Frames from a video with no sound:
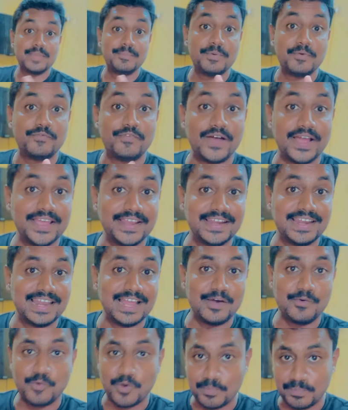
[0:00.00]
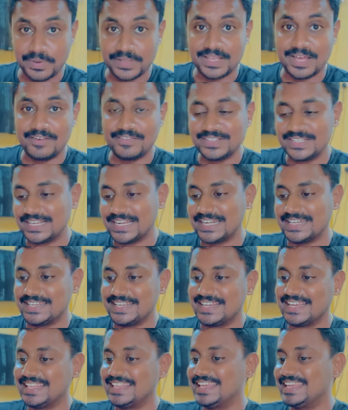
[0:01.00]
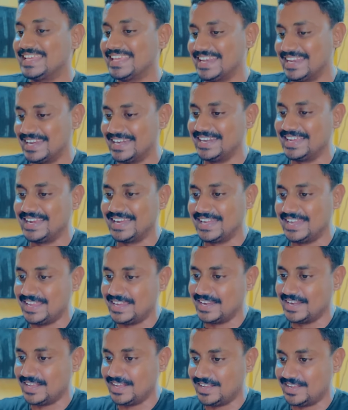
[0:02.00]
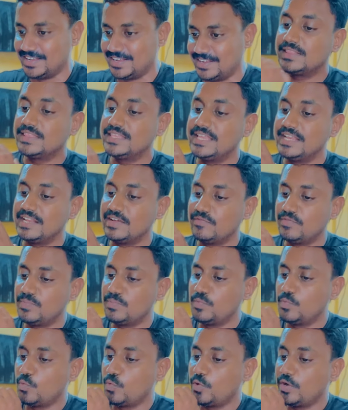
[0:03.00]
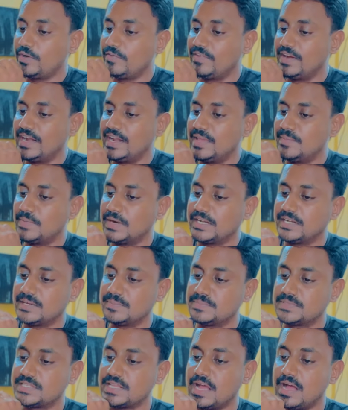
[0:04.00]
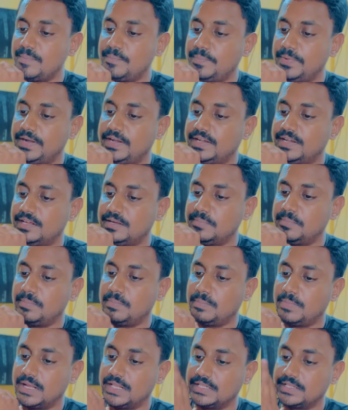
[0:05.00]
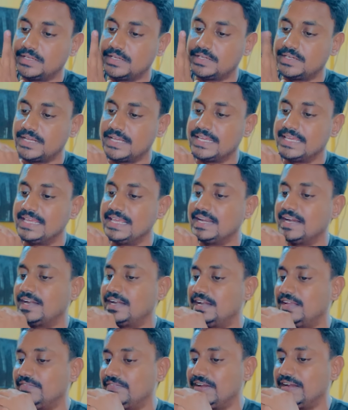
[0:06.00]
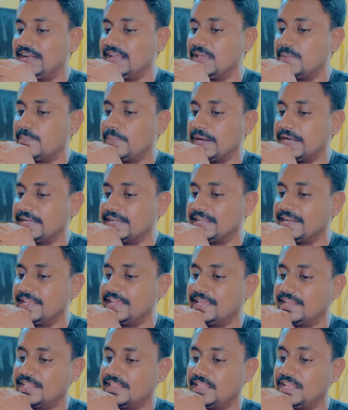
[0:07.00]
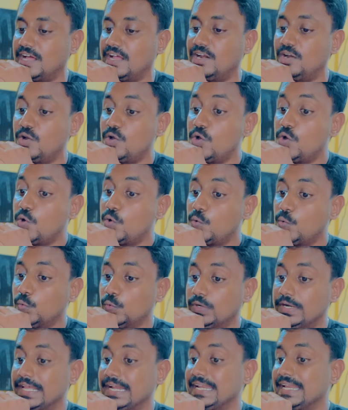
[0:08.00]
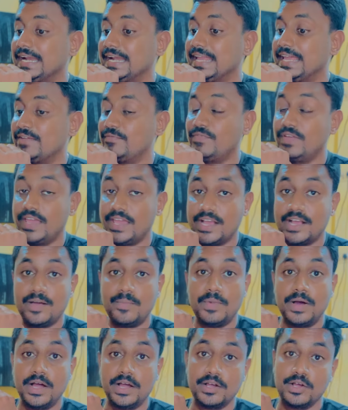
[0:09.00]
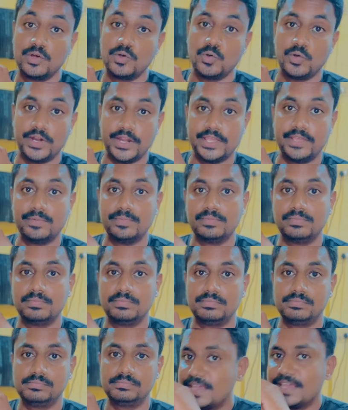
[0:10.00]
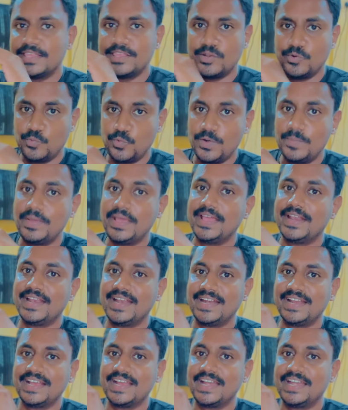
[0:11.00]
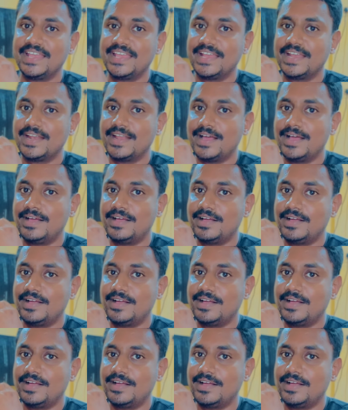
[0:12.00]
இப்போ ஃபைனலாக ஒன்பதாவது கட்டுக்கதை என்னன்னு கேட்டிங்கன்னா தினமும் ஒருவேளை மட்டும் சாப்பிட்டு மற்ற மற்ற இரண்டு வேளை பட்டினி இருந்தால் உடல் எடை வேகமாக குறையும் இதன் உண்மை என்னன்னு கேட்டீங்கன்னா